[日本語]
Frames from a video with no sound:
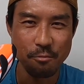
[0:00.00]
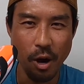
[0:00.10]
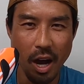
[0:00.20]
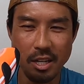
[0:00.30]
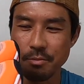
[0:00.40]

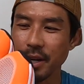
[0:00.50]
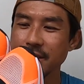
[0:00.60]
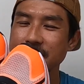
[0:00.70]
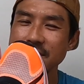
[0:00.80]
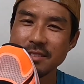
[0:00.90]
ワークマン、
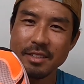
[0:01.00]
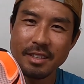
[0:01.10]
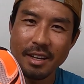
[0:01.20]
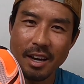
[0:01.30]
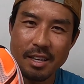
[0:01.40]

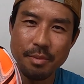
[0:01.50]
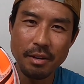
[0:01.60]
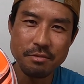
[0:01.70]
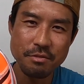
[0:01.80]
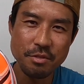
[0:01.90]

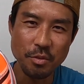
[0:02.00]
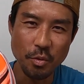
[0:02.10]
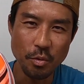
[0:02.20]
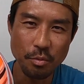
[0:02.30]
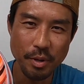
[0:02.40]

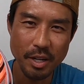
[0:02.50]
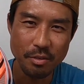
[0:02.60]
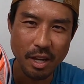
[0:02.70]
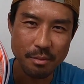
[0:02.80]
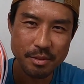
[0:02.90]

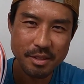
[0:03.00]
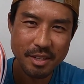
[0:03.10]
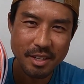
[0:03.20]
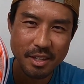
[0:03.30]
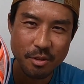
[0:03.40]
ハイバウンスオーバードライブ、
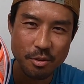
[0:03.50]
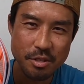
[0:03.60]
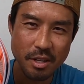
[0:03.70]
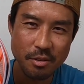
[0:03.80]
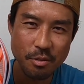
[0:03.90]
こ
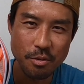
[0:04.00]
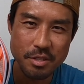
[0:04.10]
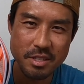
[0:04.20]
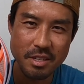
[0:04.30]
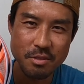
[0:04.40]
ちらの方
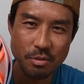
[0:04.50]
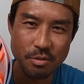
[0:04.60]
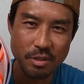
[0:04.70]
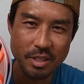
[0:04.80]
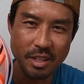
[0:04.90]
を早
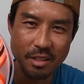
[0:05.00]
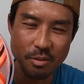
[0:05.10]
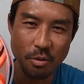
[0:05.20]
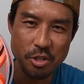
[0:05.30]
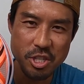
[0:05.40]
速
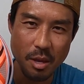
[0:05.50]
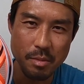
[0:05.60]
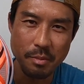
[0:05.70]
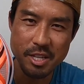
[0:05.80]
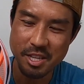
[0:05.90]
ゲットして
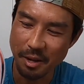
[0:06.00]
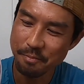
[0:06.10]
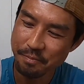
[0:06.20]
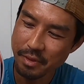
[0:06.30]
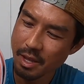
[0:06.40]
みました。
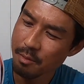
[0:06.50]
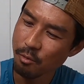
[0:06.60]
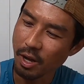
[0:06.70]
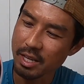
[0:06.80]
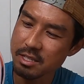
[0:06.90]

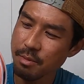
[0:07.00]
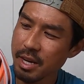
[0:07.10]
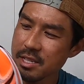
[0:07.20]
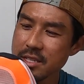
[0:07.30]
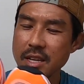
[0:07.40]
もう発
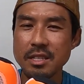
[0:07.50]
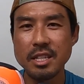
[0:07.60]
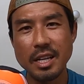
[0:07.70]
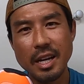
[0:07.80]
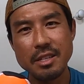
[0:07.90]
売して
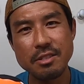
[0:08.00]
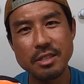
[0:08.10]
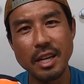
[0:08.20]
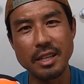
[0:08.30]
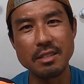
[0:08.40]
2ヶ月
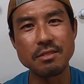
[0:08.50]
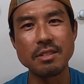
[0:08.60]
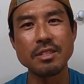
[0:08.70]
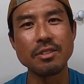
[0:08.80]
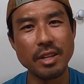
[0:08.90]
ぐらい経つ
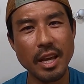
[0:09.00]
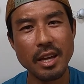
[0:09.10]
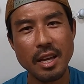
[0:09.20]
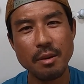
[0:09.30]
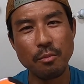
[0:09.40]
んですよ
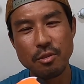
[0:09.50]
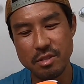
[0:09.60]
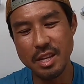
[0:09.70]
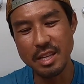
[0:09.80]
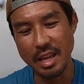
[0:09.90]
ね。もう
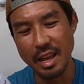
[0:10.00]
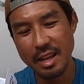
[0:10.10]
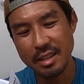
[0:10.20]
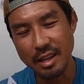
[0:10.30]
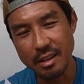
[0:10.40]
すでにね、
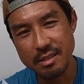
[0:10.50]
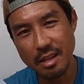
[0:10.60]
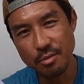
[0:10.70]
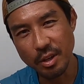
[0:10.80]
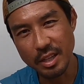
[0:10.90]
たく
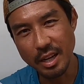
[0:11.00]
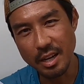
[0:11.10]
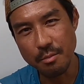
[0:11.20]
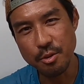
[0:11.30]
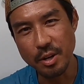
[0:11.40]
さんの方
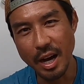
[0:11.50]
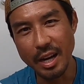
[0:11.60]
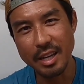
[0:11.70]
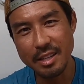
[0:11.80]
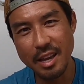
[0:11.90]
がレビュー
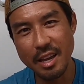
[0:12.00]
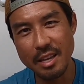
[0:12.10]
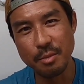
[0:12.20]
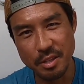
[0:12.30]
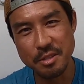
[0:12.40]
を上げて
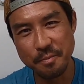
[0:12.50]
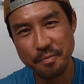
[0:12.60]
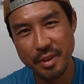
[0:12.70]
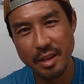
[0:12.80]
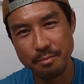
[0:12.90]
います。
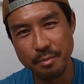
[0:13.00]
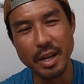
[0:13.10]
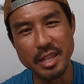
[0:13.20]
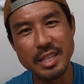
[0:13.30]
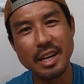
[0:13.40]

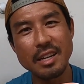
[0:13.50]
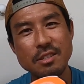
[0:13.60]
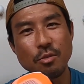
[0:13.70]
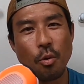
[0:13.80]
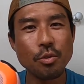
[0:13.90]
まあ、2ヶ
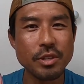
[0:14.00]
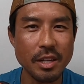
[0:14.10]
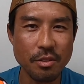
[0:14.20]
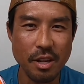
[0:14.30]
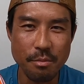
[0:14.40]
月遅
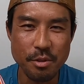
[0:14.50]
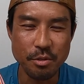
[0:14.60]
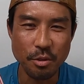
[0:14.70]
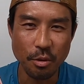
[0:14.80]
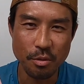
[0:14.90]
れの
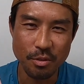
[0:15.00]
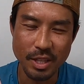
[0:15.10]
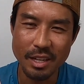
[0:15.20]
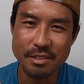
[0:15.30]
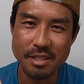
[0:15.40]
レビューということ
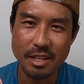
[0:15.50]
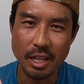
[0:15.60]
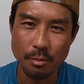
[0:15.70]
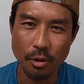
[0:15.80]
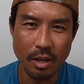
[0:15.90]
になるんですけ
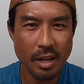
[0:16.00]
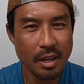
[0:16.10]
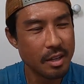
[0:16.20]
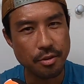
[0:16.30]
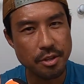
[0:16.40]
れども、
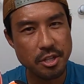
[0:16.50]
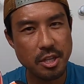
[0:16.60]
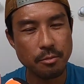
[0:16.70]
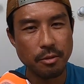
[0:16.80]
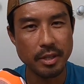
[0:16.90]
それに
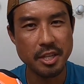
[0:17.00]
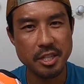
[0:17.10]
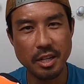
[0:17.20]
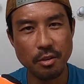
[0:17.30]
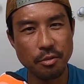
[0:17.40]
しても
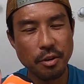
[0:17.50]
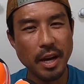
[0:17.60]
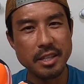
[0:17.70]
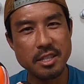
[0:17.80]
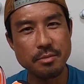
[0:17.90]
私がこの
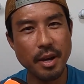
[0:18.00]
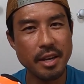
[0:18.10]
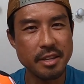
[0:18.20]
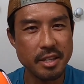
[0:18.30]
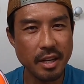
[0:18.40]
発
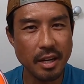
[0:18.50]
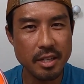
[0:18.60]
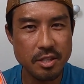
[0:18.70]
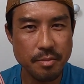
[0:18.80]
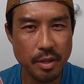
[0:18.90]
売2ヶ
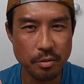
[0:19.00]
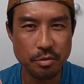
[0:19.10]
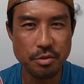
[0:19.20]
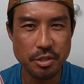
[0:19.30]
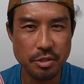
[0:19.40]
月目の
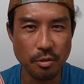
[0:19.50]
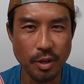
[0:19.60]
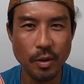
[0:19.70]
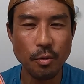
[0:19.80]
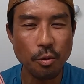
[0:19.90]
靴
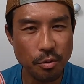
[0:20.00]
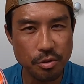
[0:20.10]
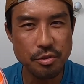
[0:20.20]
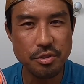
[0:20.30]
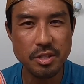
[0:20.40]
を購
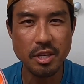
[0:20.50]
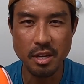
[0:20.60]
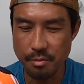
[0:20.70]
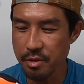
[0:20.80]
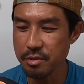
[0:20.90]
入して
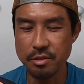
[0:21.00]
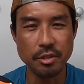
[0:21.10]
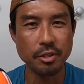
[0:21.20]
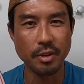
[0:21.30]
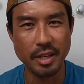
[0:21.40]
レビューす
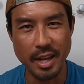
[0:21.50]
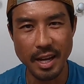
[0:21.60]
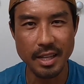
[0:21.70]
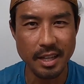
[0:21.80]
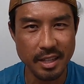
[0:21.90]
るっていうのは
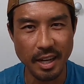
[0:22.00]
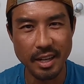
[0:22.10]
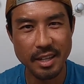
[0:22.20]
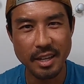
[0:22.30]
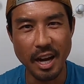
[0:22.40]
なかなか
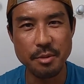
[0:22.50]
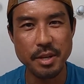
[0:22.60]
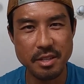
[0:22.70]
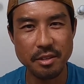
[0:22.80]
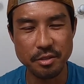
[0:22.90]
あり
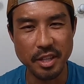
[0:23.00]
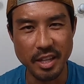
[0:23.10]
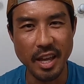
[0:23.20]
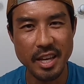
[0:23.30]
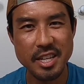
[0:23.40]
ませんの
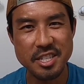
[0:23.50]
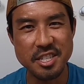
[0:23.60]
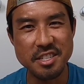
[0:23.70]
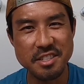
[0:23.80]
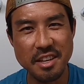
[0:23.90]
でね、
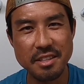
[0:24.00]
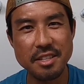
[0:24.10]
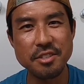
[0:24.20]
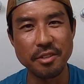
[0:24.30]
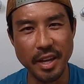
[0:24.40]
新鮮
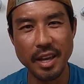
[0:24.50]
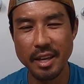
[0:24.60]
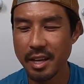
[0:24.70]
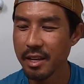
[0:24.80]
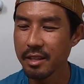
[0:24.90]
ですよね。
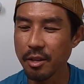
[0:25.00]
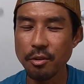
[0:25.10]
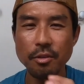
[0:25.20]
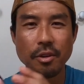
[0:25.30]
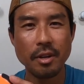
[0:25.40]
で、
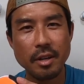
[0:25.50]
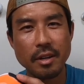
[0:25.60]
この